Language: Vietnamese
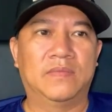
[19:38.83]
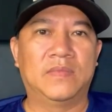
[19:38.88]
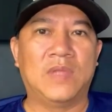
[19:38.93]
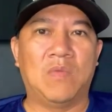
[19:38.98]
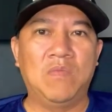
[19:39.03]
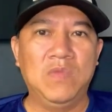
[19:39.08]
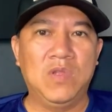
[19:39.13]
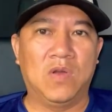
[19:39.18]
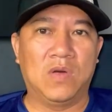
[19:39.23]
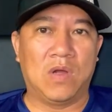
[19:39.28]

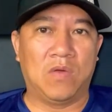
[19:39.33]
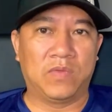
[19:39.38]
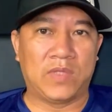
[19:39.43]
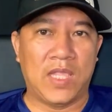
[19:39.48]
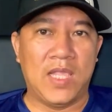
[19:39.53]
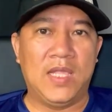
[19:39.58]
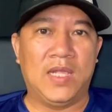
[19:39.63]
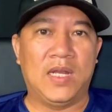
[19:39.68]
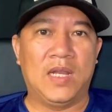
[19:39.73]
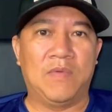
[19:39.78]
đóng vô đầu
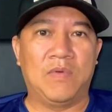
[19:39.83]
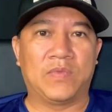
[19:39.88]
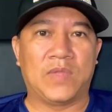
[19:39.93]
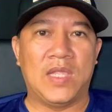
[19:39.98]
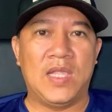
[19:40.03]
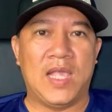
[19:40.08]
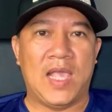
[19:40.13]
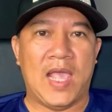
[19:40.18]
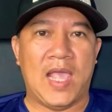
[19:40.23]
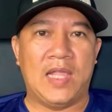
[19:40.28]
tiên là một
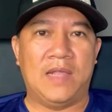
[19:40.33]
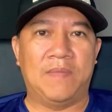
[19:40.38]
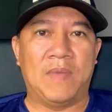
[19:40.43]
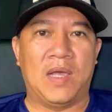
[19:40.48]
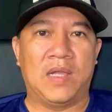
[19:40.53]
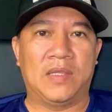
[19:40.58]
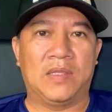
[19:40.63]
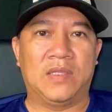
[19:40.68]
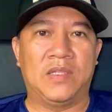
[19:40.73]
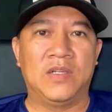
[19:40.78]
tỷ hai
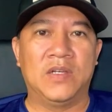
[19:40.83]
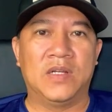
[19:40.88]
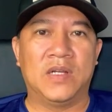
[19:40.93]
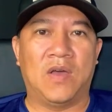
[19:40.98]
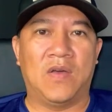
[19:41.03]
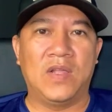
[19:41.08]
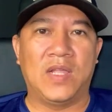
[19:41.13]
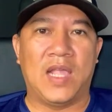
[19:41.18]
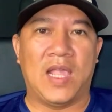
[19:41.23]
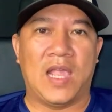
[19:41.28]
mà chưa
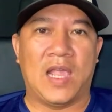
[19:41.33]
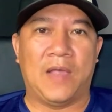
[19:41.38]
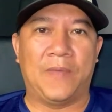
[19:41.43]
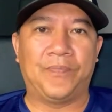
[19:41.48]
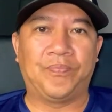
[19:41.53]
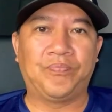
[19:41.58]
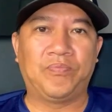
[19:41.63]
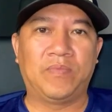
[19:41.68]
nói nha